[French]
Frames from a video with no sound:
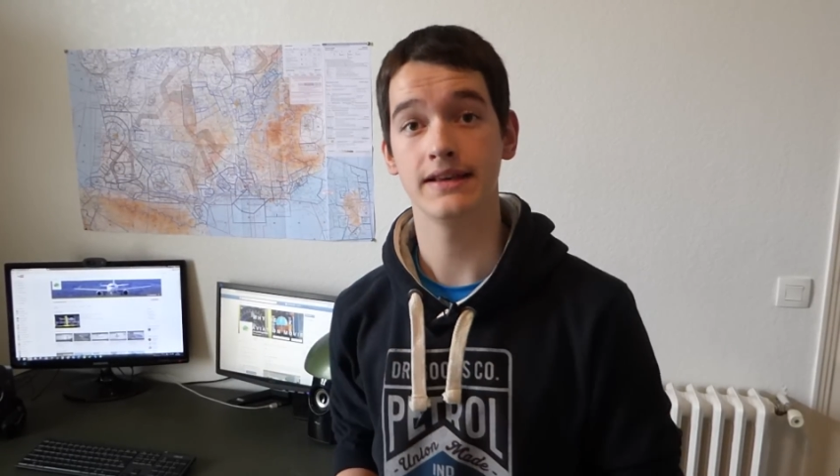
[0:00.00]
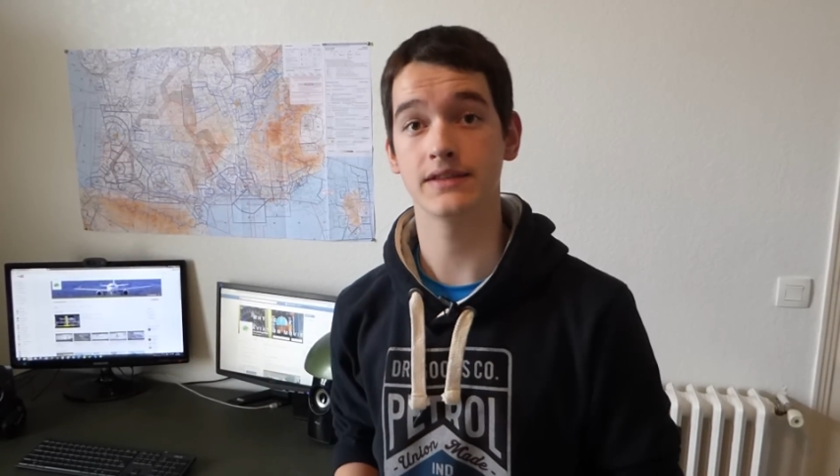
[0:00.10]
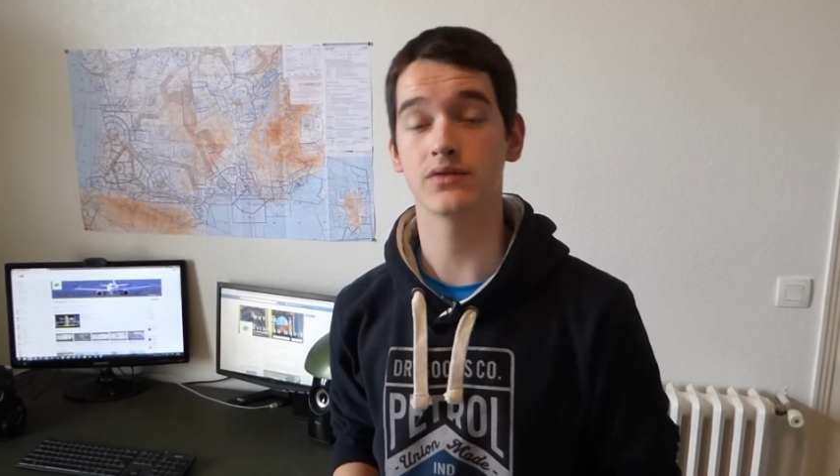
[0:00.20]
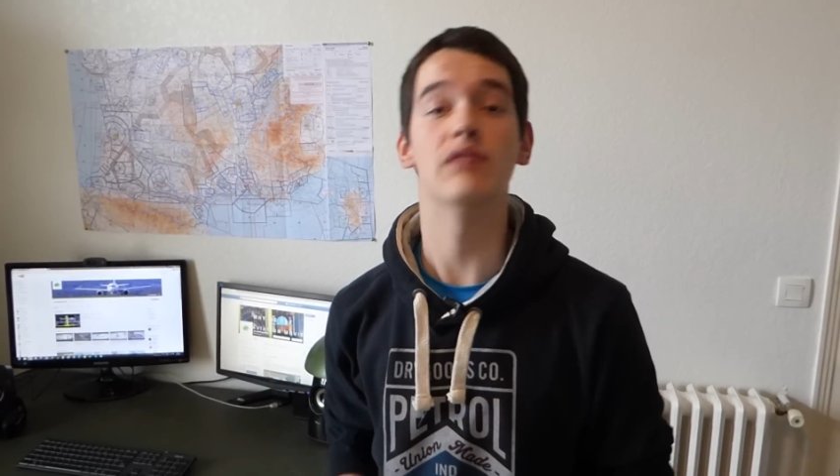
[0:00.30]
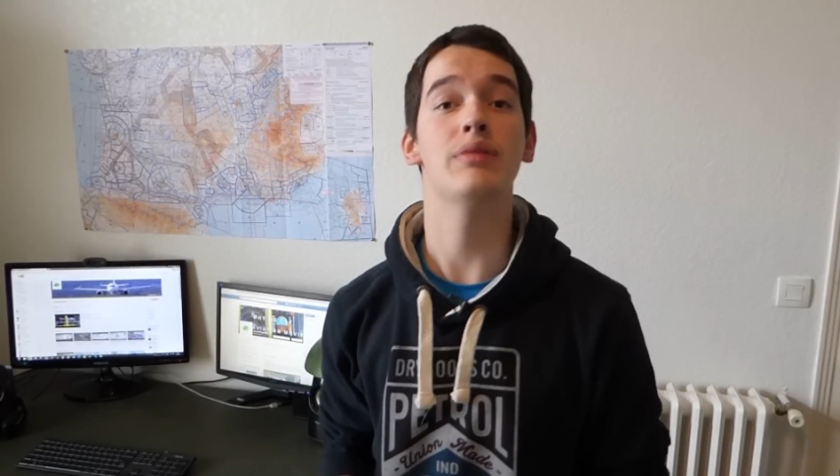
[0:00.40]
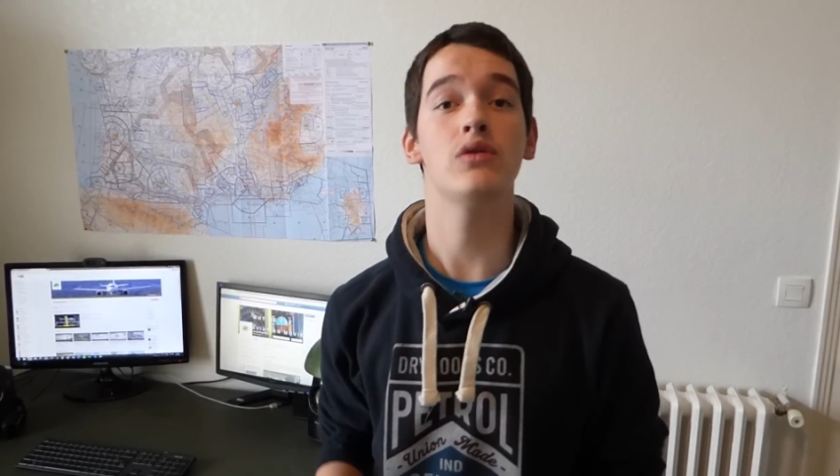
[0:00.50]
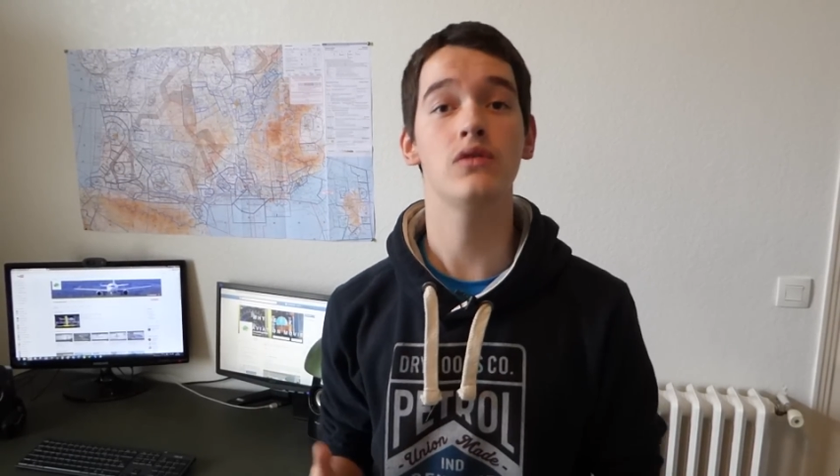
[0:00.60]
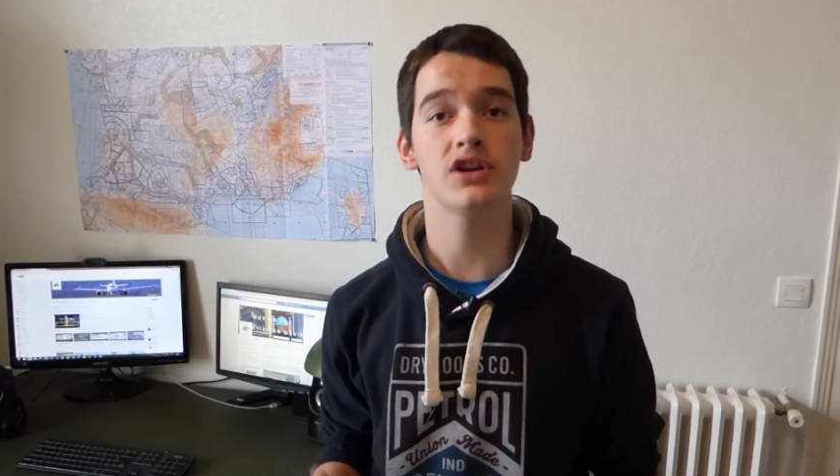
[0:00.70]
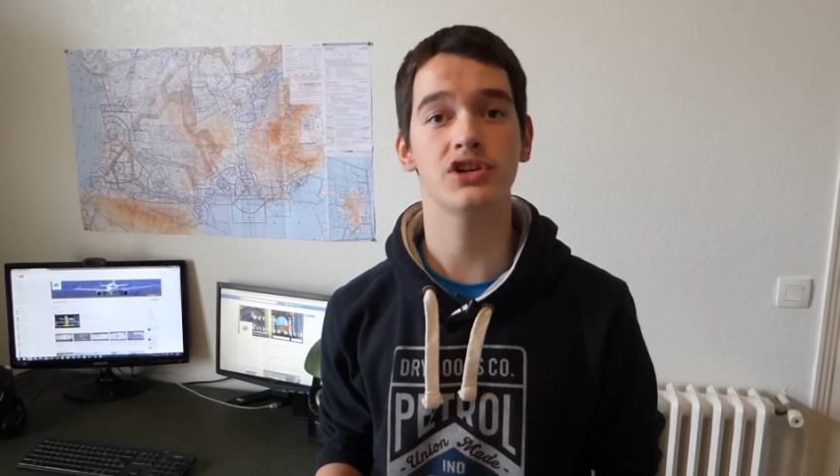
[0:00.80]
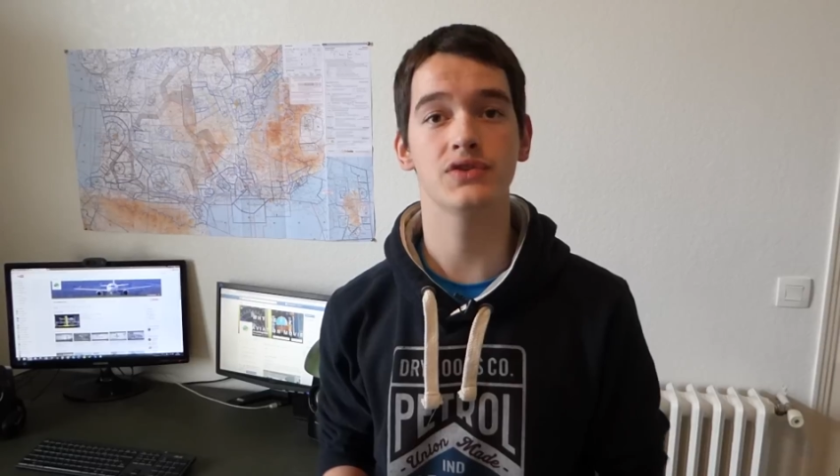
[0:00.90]
C'est ce qu'on appelle le
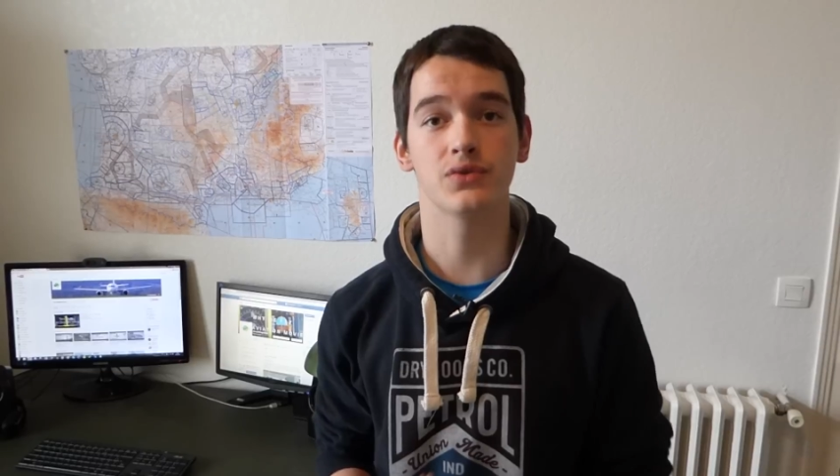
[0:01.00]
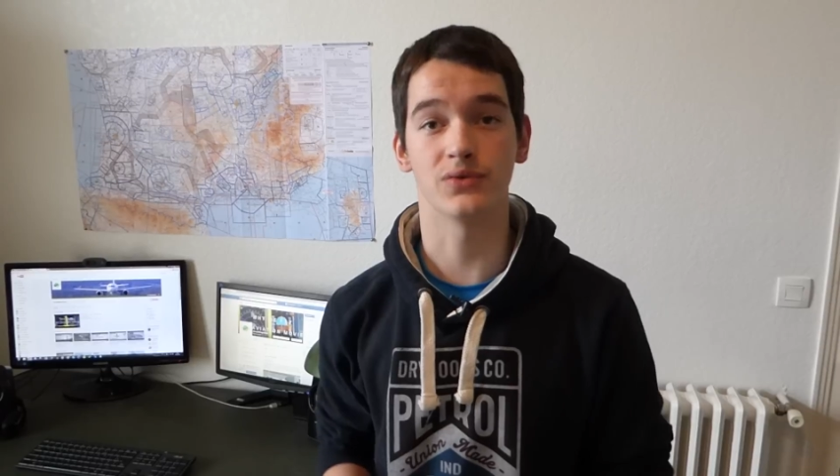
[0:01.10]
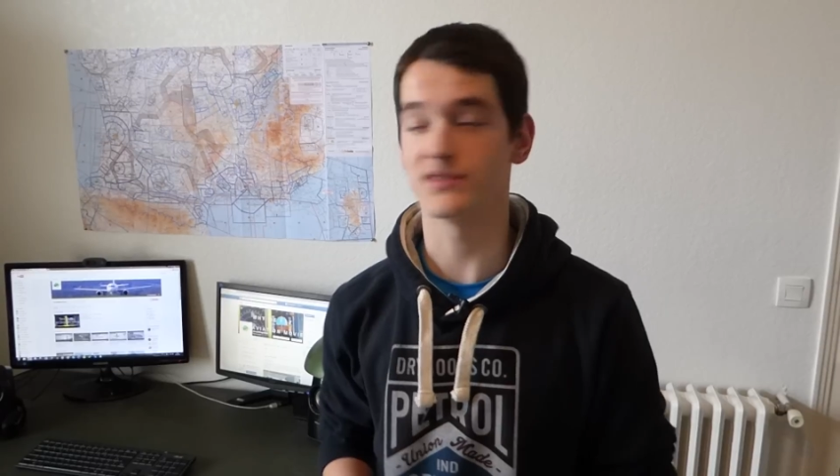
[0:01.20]
lâcher solo.